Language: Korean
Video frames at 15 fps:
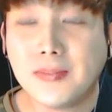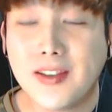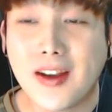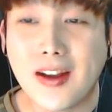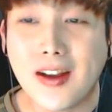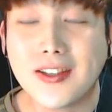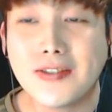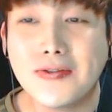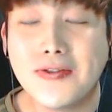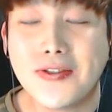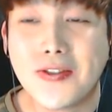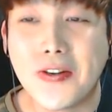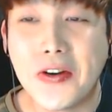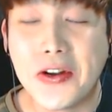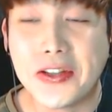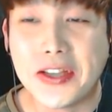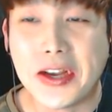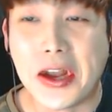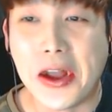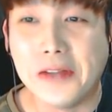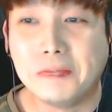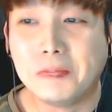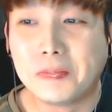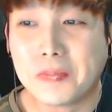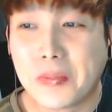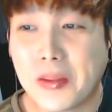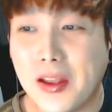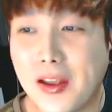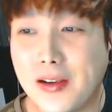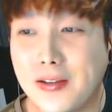제가 지우는 거예요, 제가.
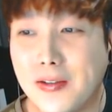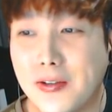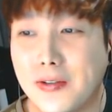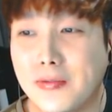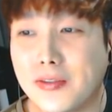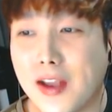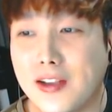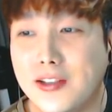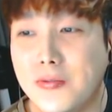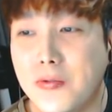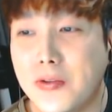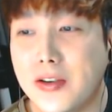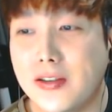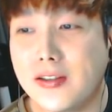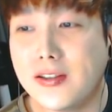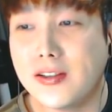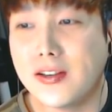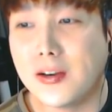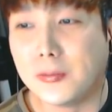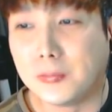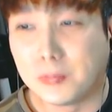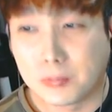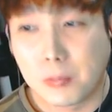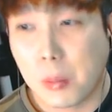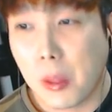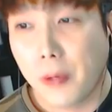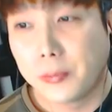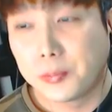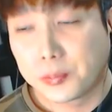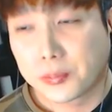네. 그리고 여러분, 다시 보기는
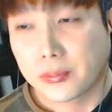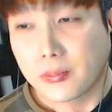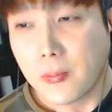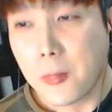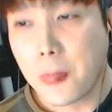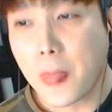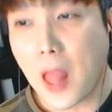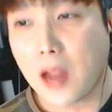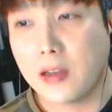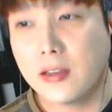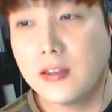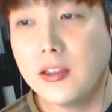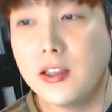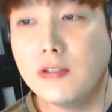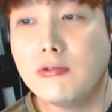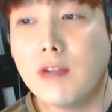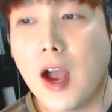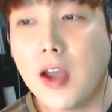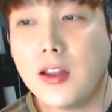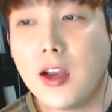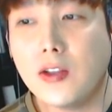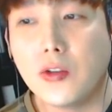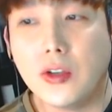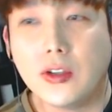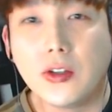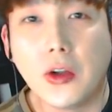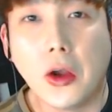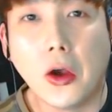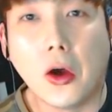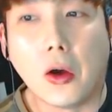그 이유가 하나가 더
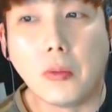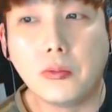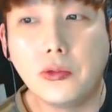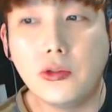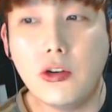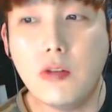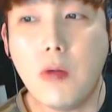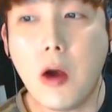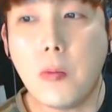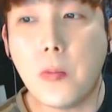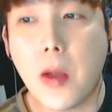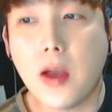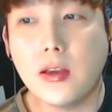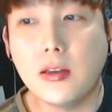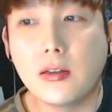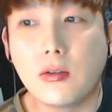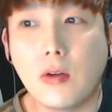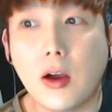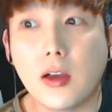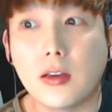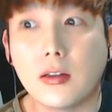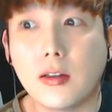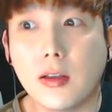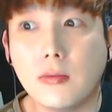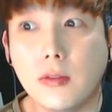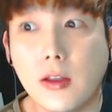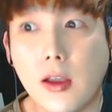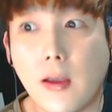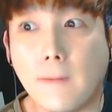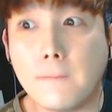있어요. 술 먹방이 들어가 있기
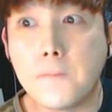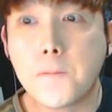때문에